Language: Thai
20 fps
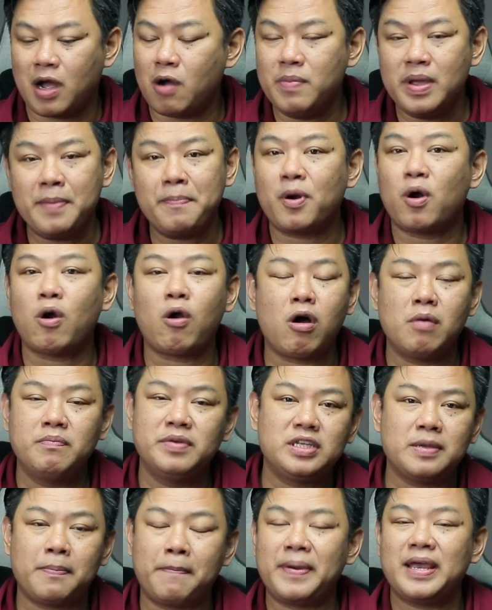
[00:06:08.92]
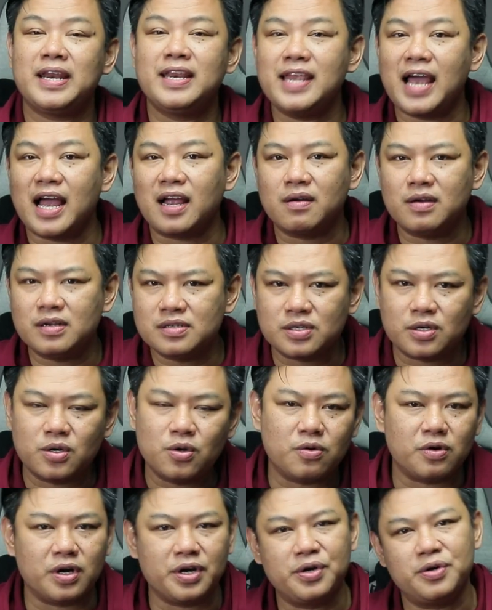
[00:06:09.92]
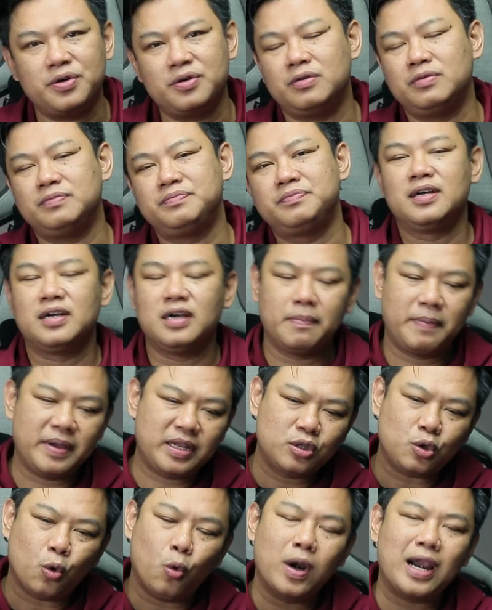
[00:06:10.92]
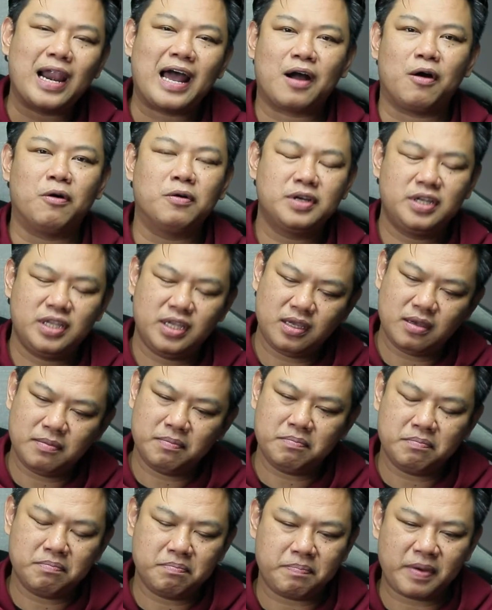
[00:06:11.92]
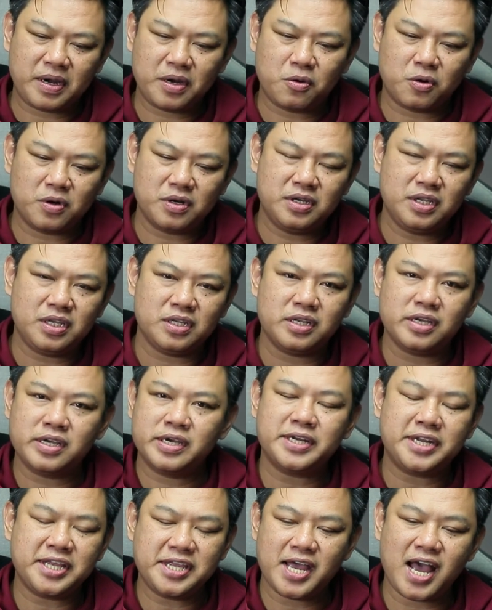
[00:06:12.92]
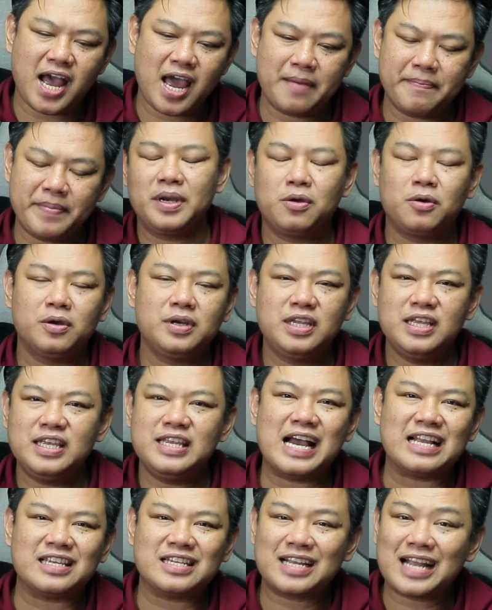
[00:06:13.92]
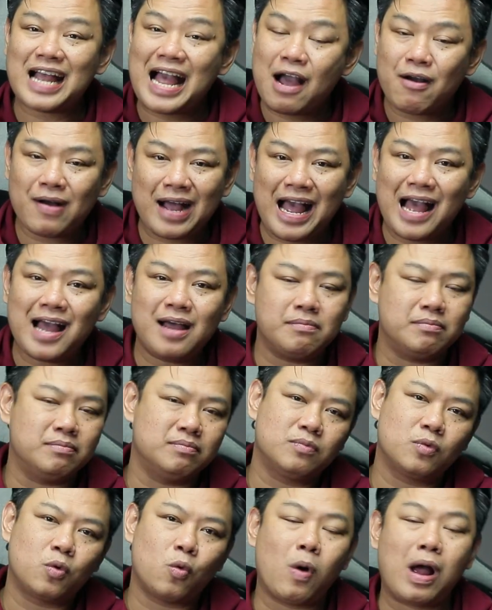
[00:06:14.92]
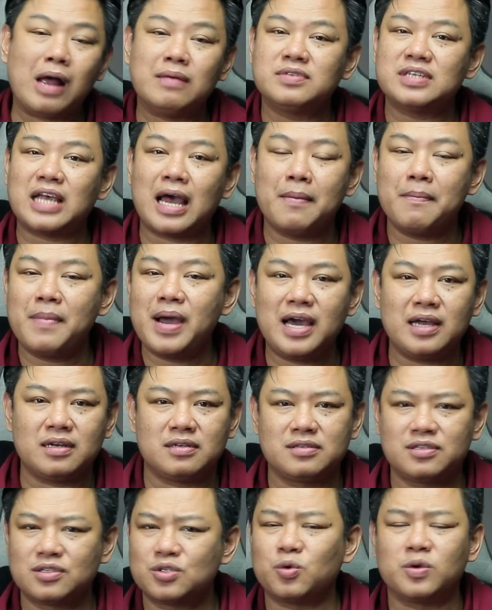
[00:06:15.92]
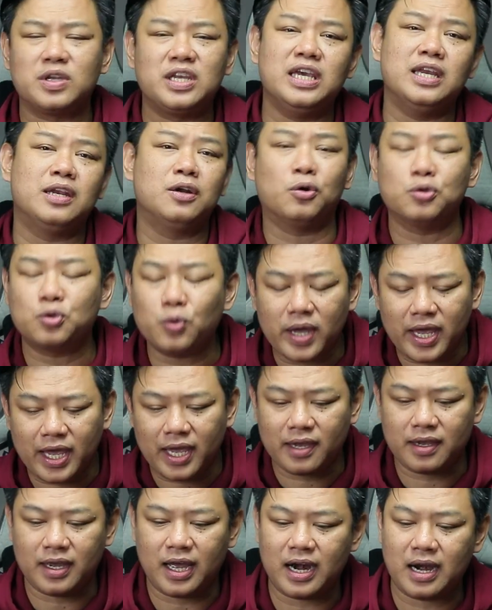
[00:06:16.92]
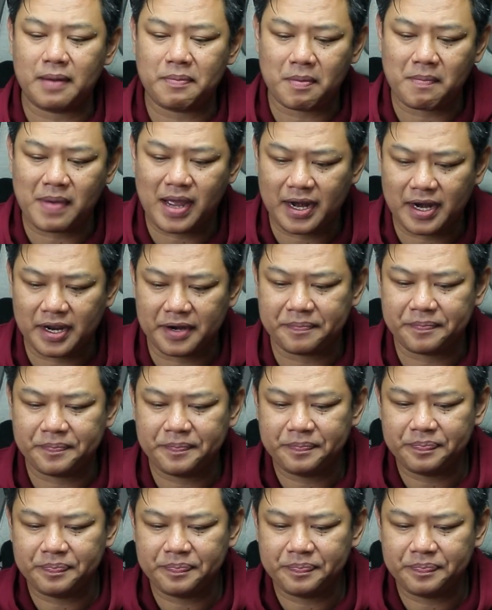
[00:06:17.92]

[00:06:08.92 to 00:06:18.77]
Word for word: เขาไม่พร้อมที่จะเป็นอย่างคริสเตียโน โรนัลโดคือเป็นตัวหลักของทีมเป็นคนที่ทะเยอทะยานเป็นคนที่อยากจะก้าวข้ามความสามารถสุดขีดของตัวเองอะไรประมาณนั้น